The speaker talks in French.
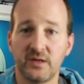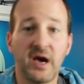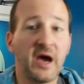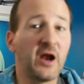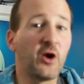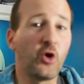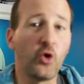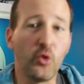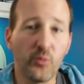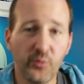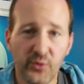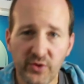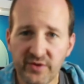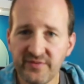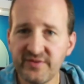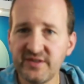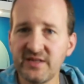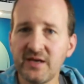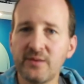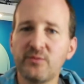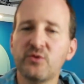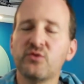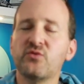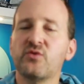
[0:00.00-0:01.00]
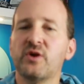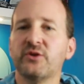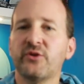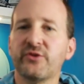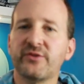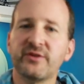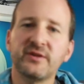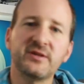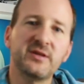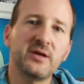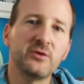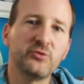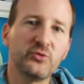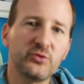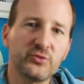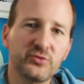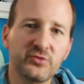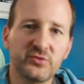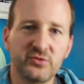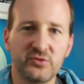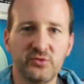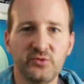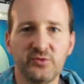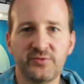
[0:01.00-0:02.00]
Alors on peut évidemment voir dans cette
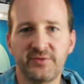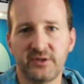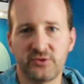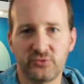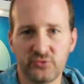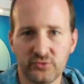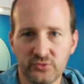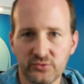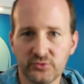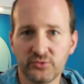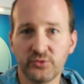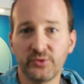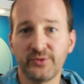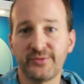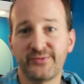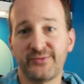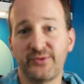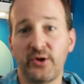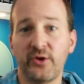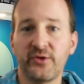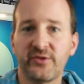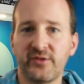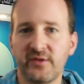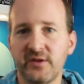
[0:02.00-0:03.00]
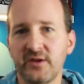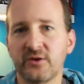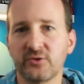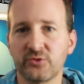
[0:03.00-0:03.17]
annonce une façon de forcer